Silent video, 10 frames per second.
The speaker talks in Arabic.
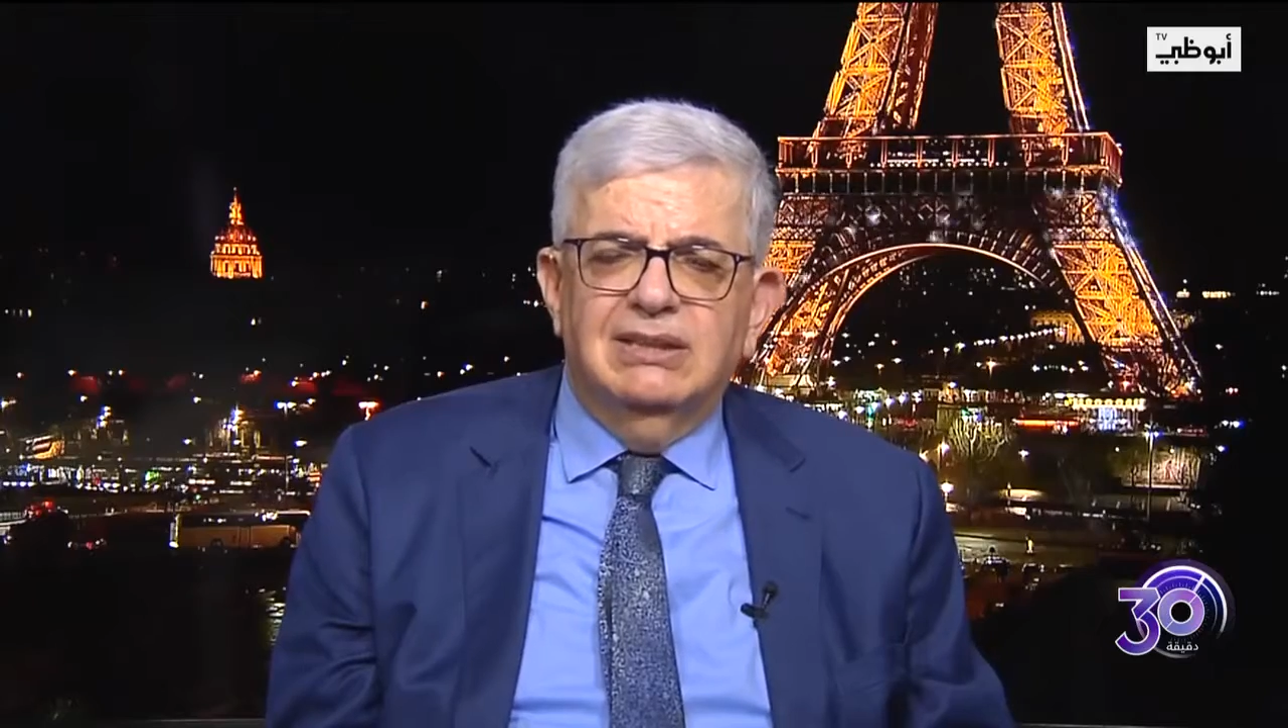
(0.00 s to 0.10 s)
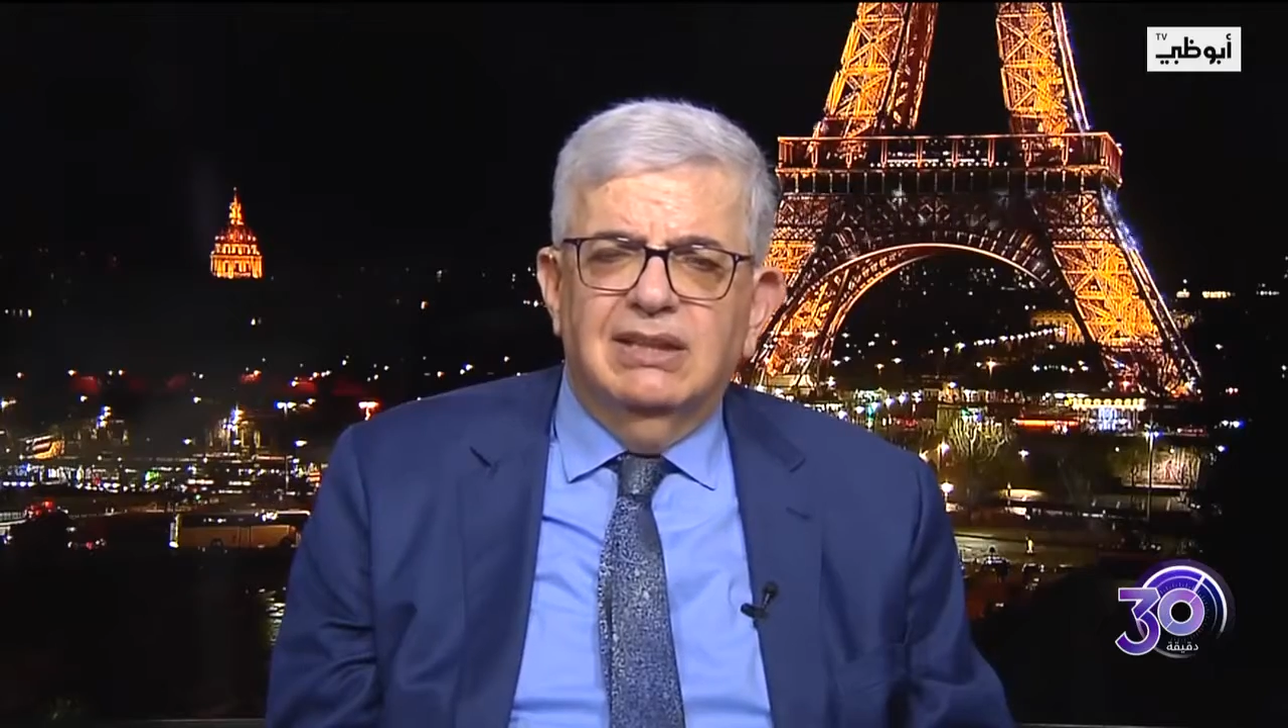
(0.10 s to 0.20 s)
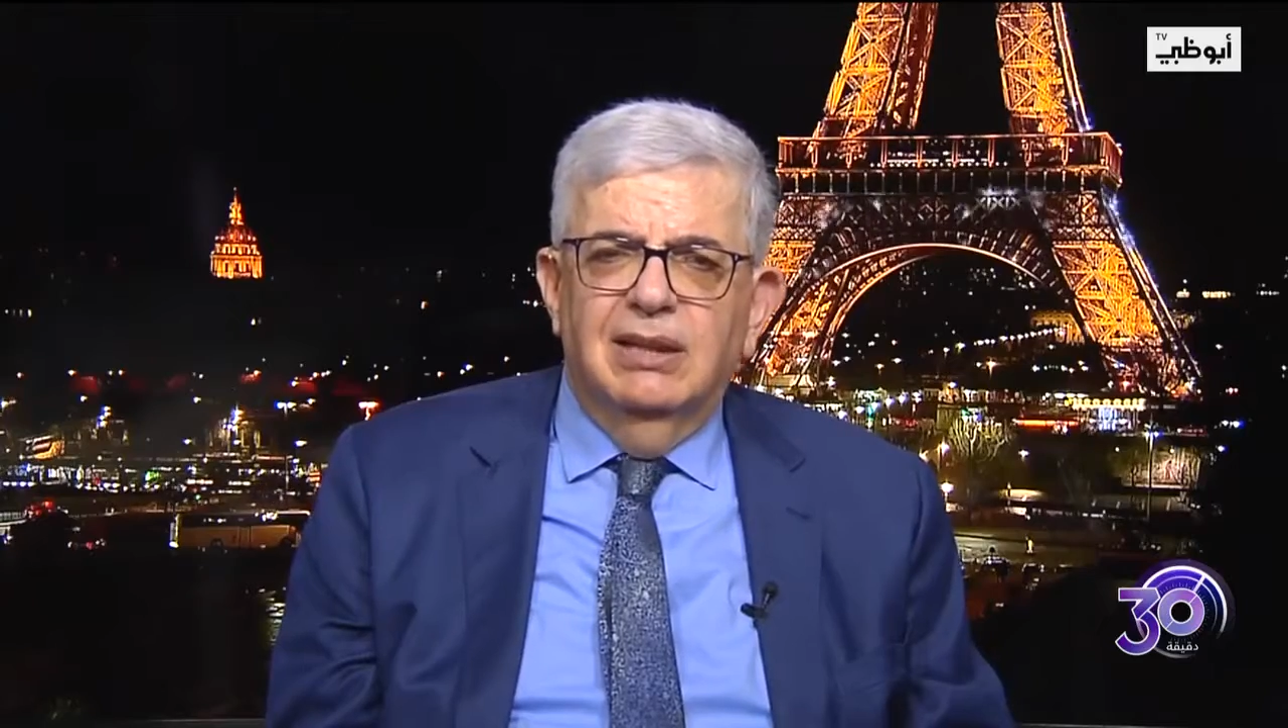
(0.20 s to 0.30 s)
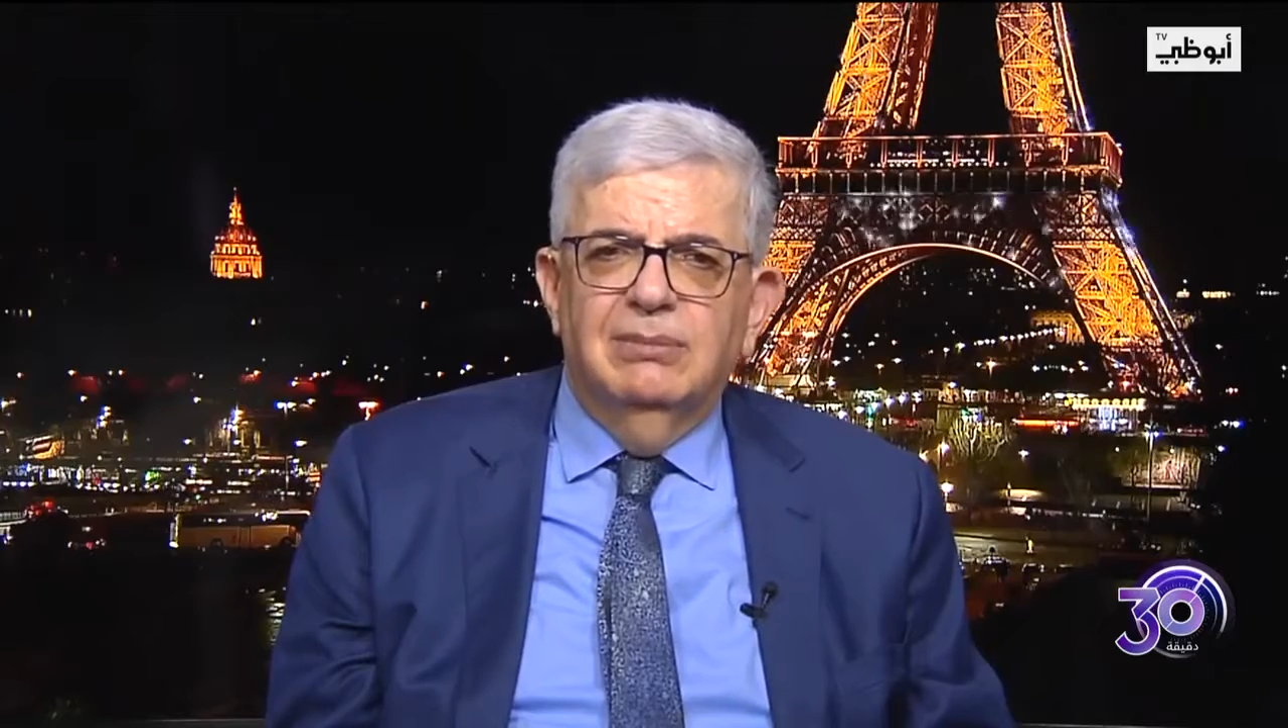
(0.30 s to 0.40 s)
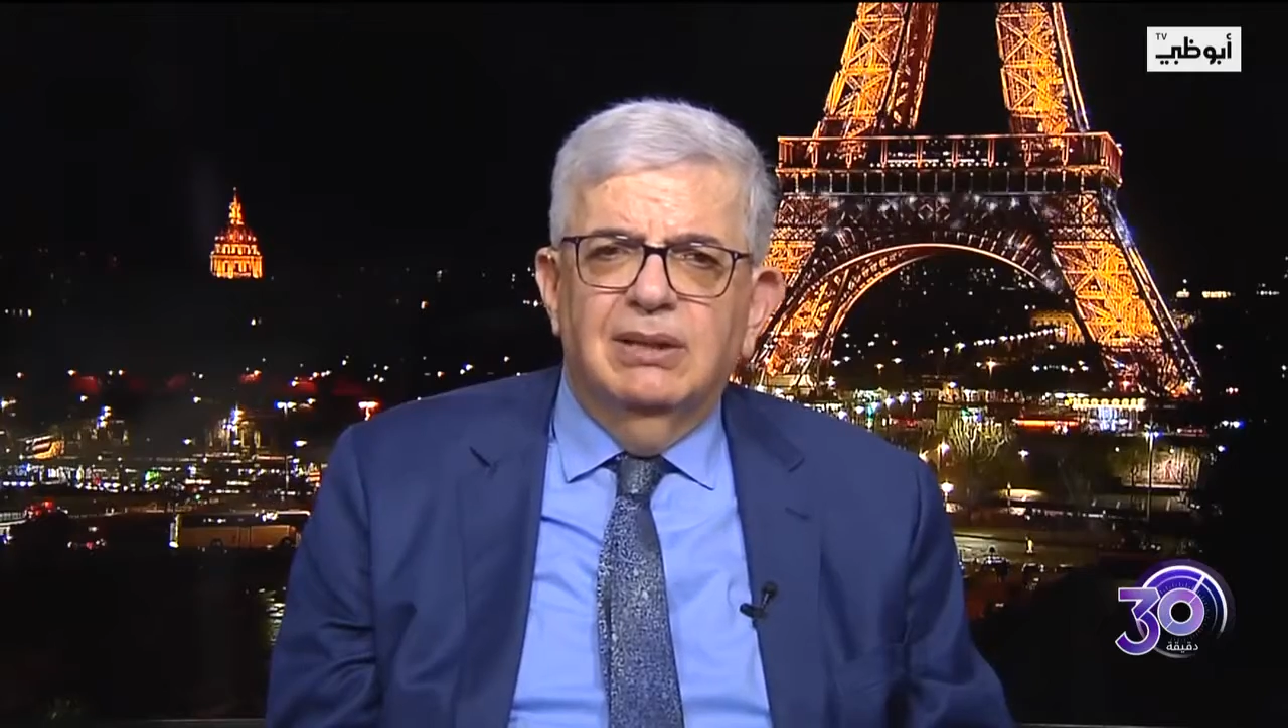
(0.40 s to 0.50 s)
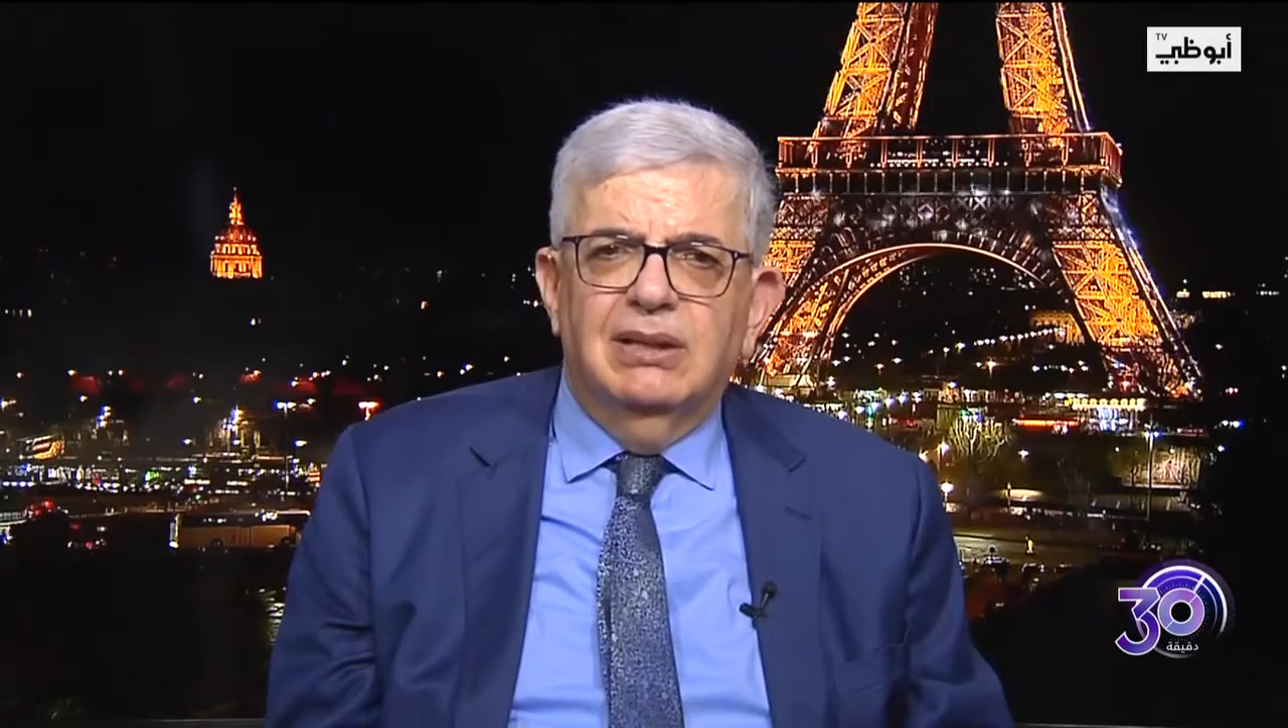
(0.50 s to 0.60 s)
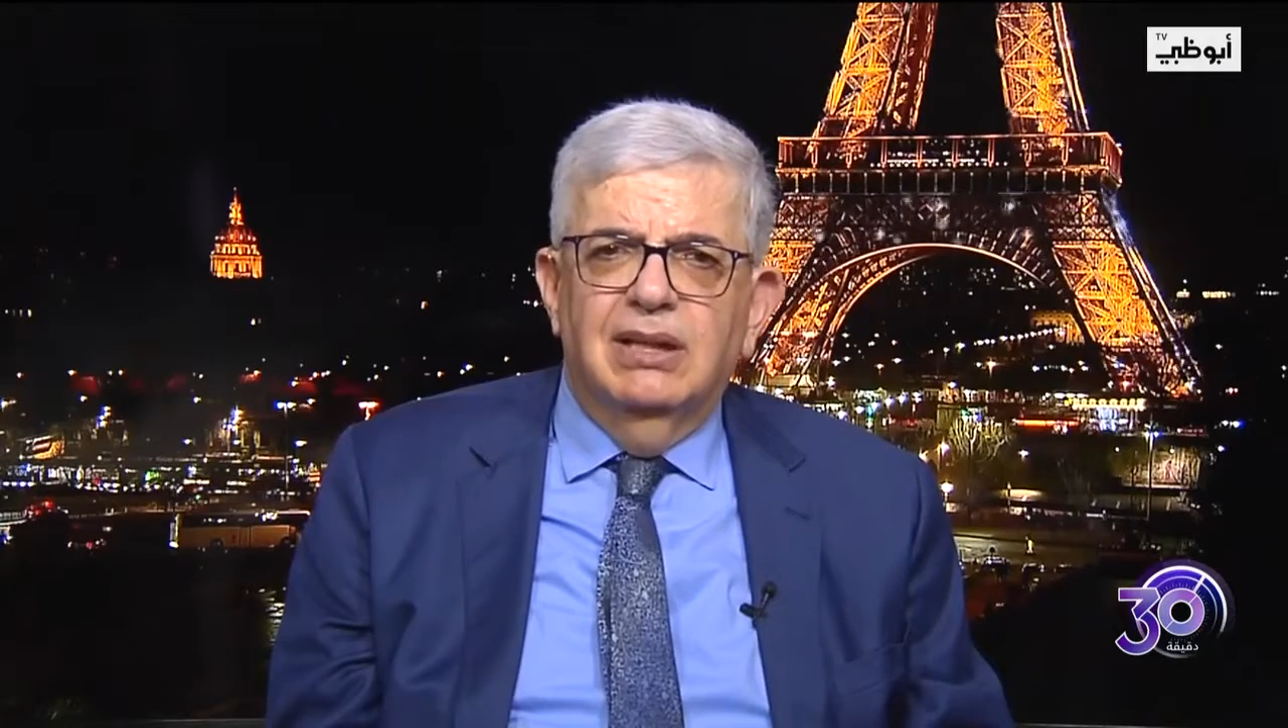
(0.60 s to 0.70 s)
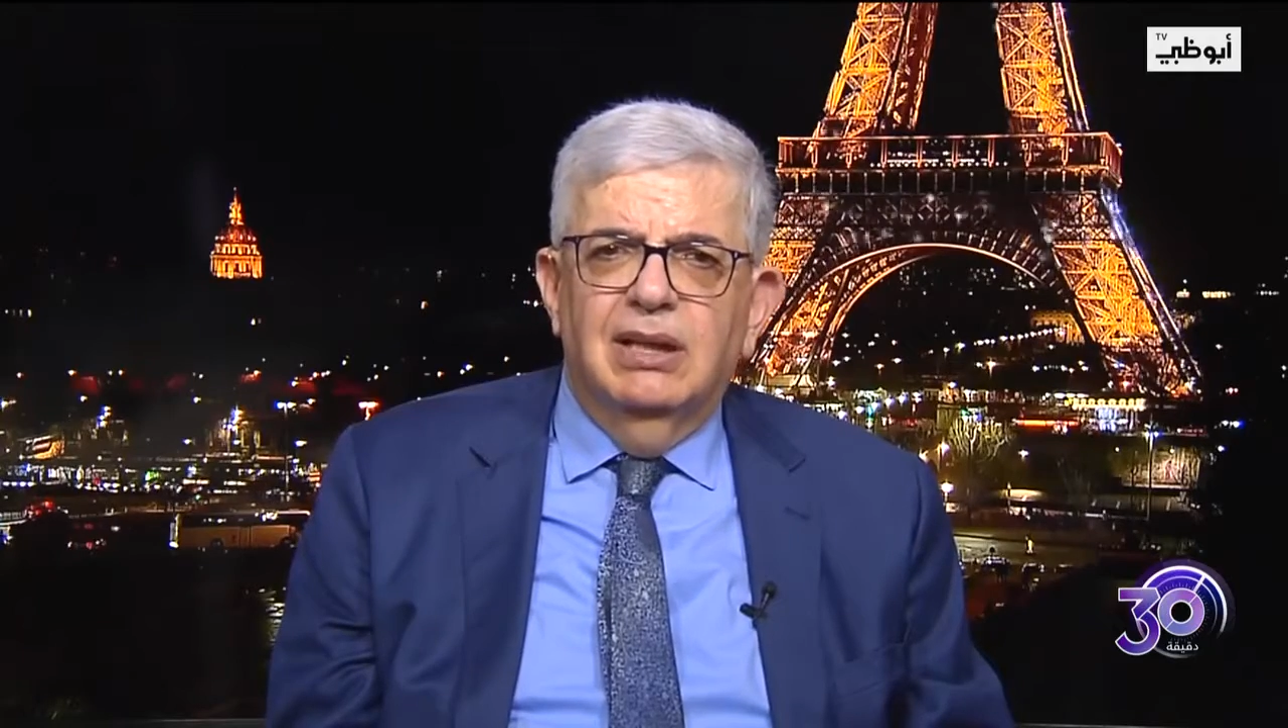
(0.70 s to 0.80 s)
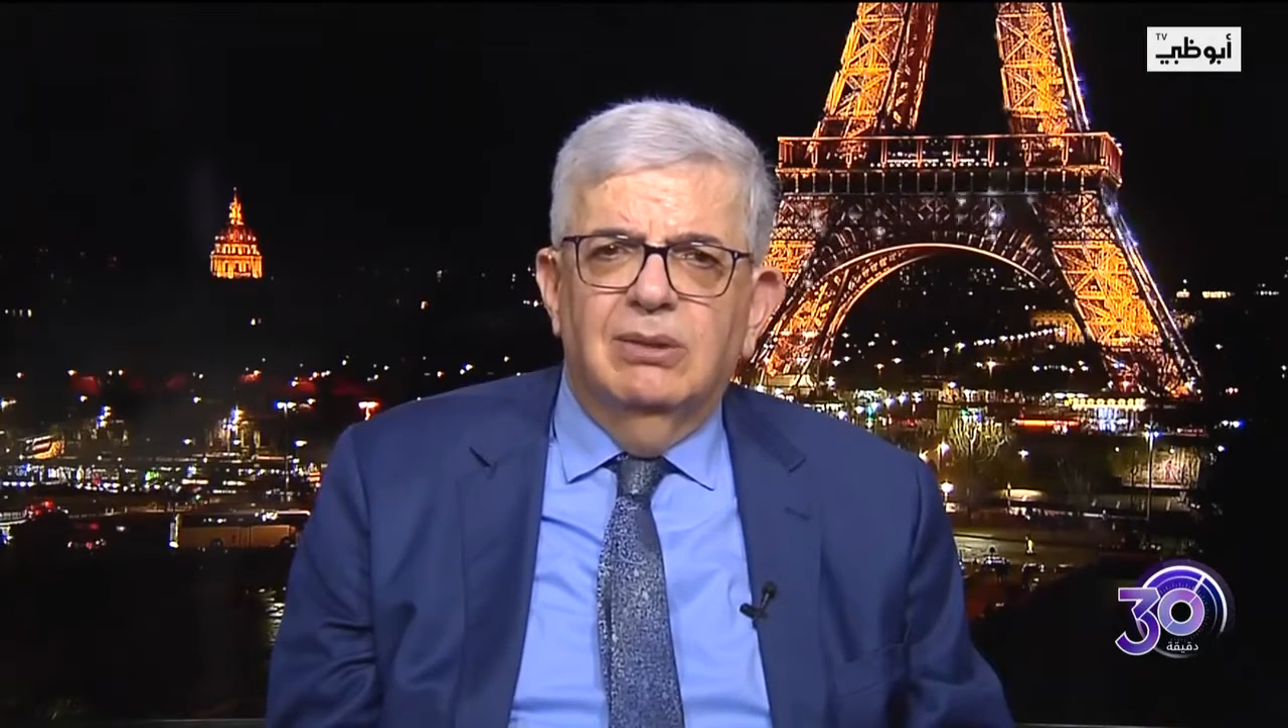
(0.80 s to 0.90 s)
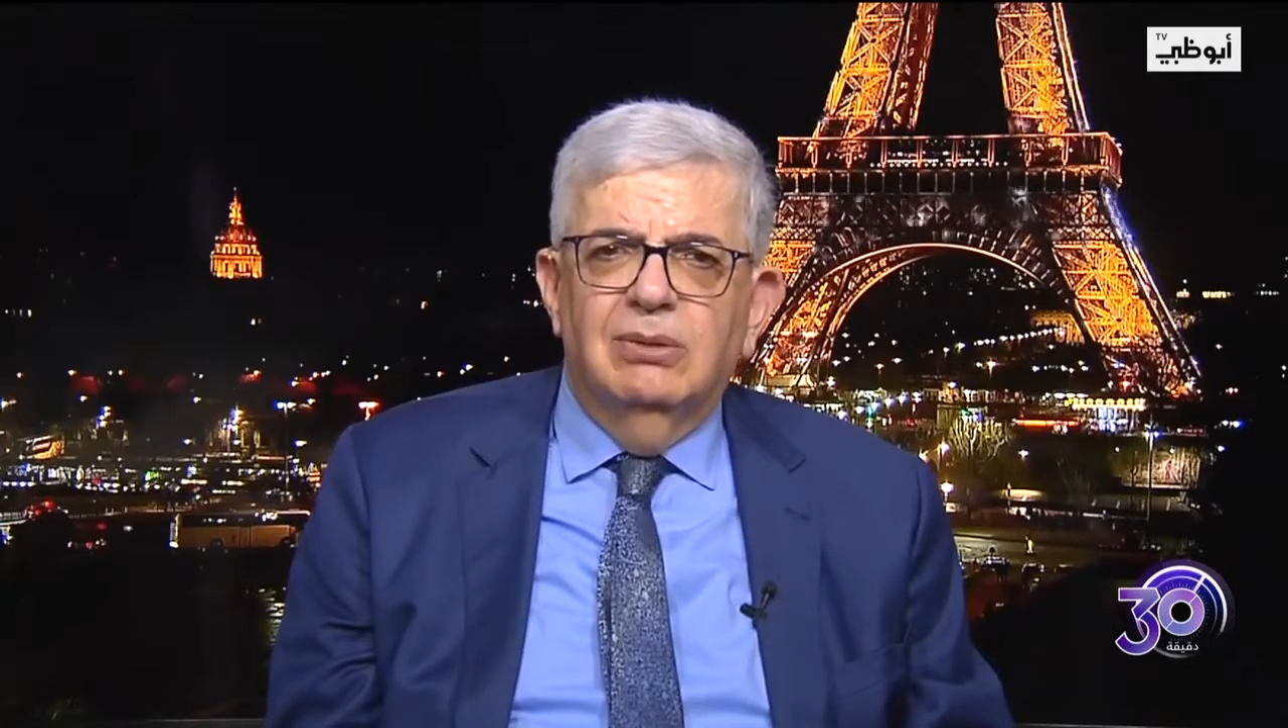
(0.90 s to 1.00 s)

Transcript: السابقة